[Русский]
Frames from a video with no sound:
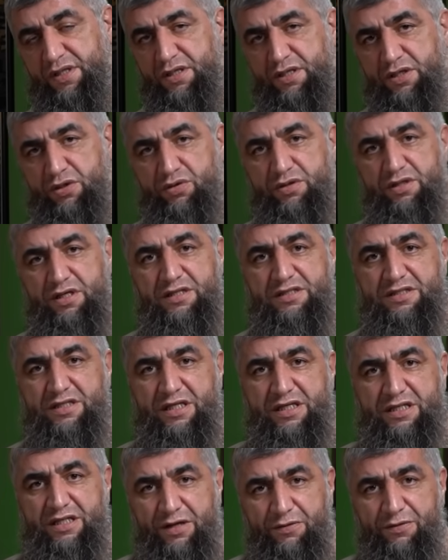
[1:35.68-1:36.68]

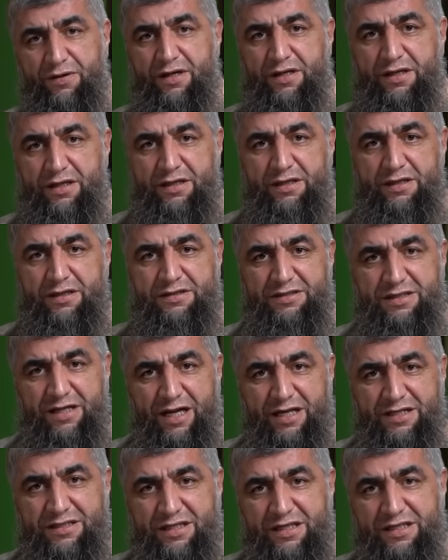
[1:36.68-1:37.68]
иудейские товары,
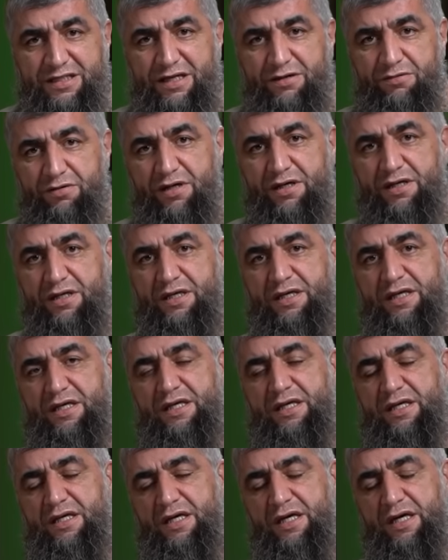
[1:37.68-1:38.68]
израильские товары
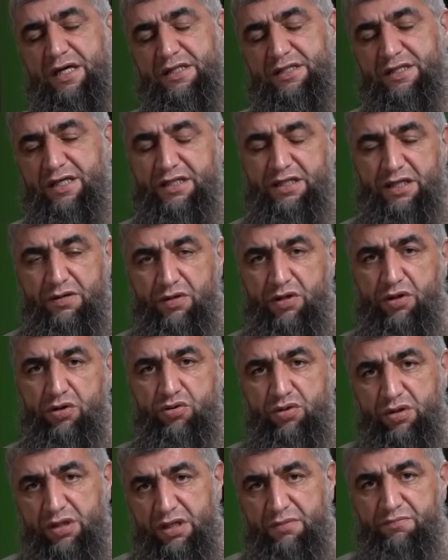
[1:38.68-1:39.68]
и те товары,
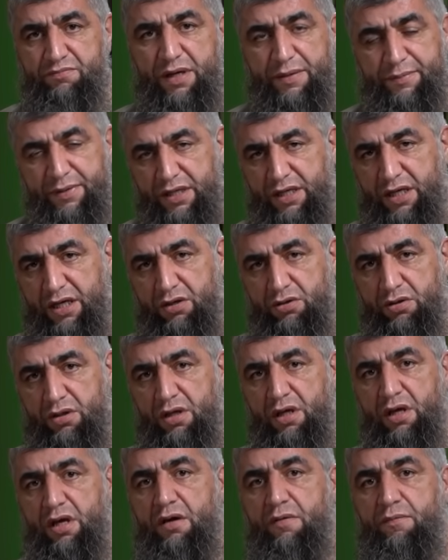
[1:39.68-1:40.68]
которые им помогают,
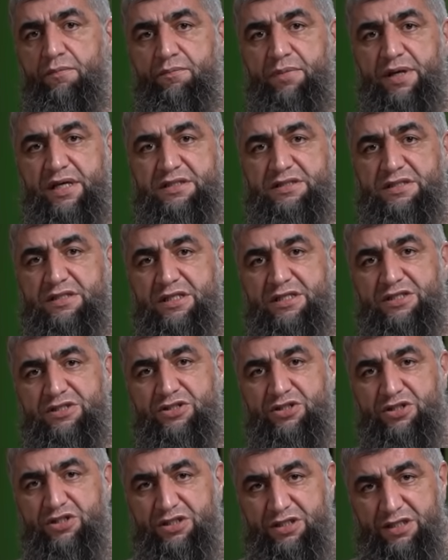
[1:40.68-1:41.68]
без
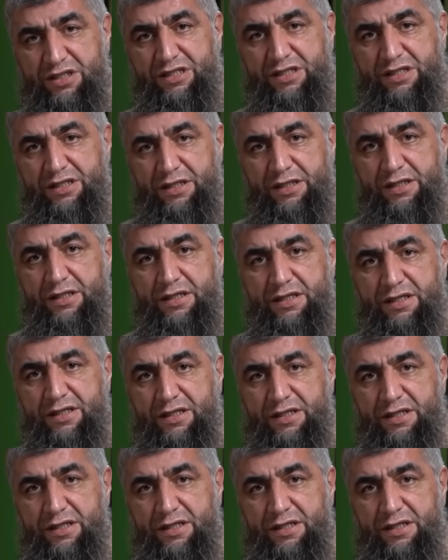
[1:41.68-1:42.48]
разрешения